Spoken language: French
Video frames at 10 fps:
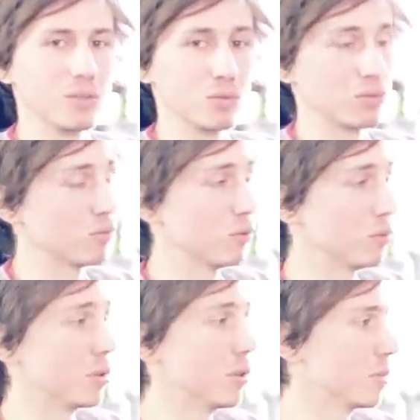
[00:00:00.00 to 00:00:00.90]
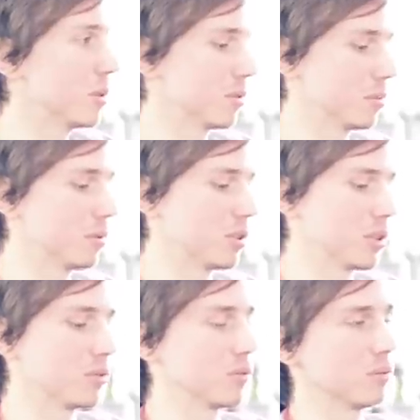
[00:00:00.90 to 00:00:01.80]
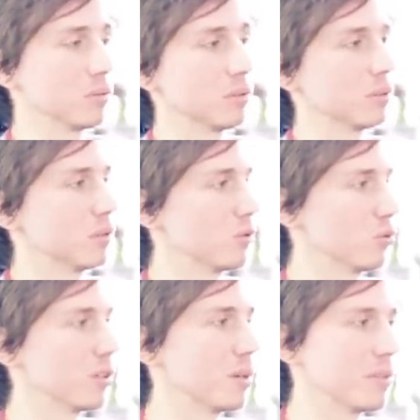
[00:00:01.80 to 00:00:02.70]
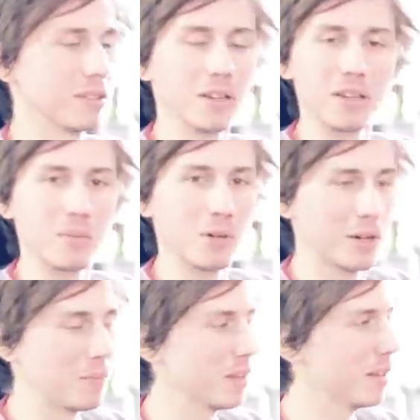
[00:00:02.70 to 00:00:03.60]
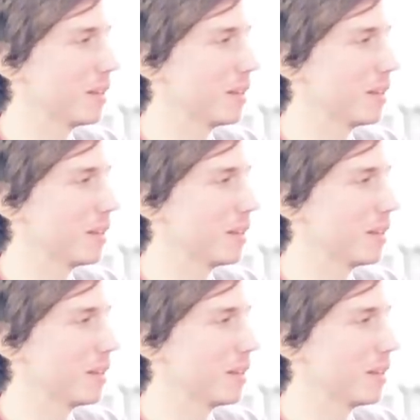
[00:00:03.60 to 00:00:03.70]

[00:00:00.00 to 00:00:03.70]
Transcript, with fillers: je suis sur Windows parce que bon déjà je, je suis quand même assez un gamer